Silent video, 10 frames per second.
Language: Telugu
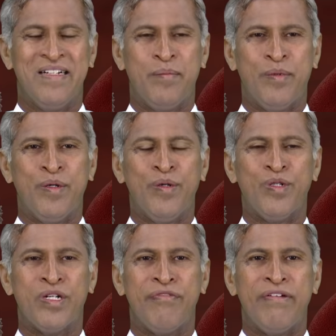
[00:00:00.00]
ఇప్పుడు
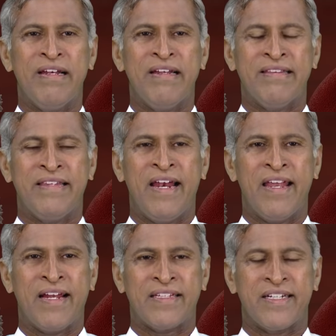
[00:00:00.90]
న్యూట్రోఫిల్
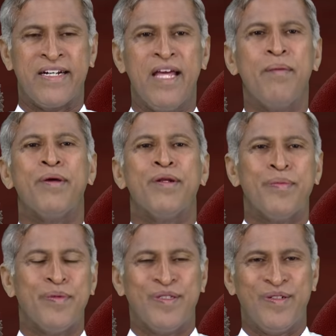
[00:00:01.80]
తెల్ల రక్త కణాలు
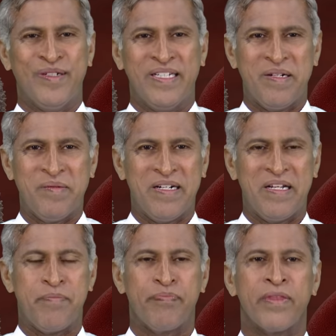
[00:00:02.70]
పెరిగిపోతుంటాయి అనమాట
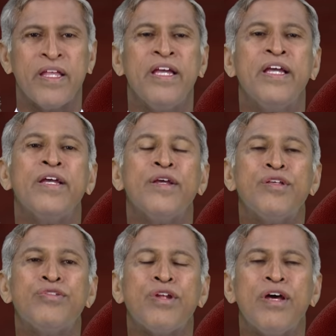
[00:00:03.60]

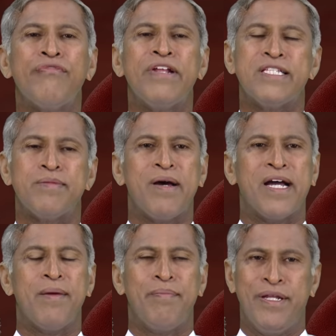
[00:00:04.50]
ఇసునోఫిల్స్
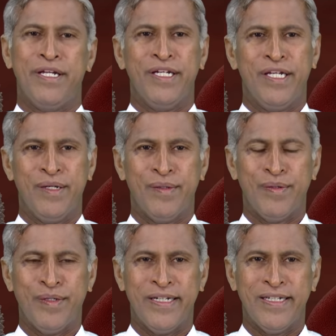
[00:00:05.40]
బాగా పెరిగినాయి
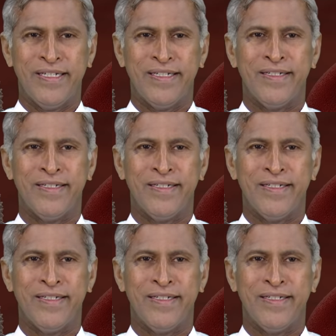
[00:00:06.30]
అనుకోండి